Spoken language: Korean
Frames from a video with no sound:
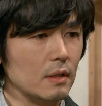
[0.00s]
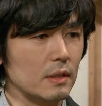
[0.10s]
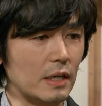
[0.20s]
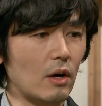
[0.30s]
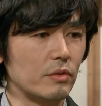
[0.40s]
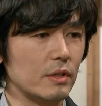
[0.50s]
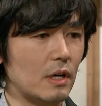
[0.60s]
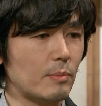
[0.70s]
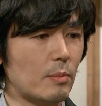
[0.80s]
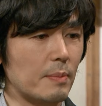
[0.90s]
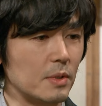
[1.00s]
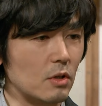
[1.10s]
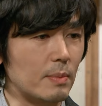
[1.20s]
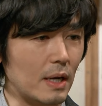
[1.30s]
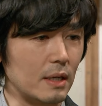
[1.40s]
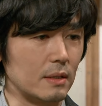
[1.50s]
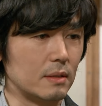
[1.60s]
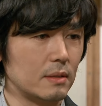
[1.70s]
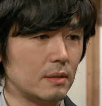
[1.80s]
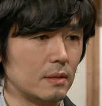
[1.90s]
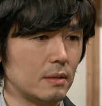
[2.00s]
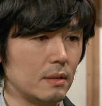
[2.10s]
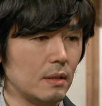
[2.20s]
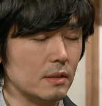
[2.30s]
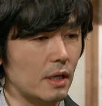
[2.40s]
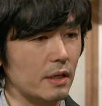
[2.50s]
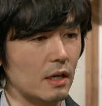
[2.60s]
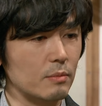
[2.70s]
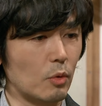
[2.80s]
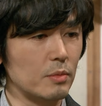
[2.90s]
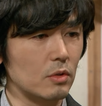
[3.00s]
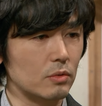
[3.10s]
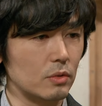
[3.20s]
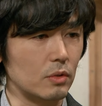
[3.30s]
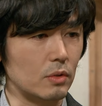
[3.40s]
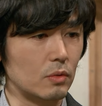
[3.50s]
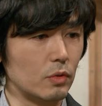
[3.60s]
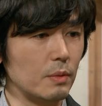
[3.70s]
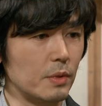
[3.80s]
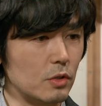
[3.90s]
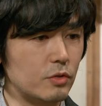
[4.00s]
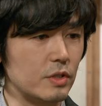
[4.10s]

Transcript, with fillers: 나나 언니를 한 번만 믿어봐. 차라는 못 믿어도 우린 믿을 수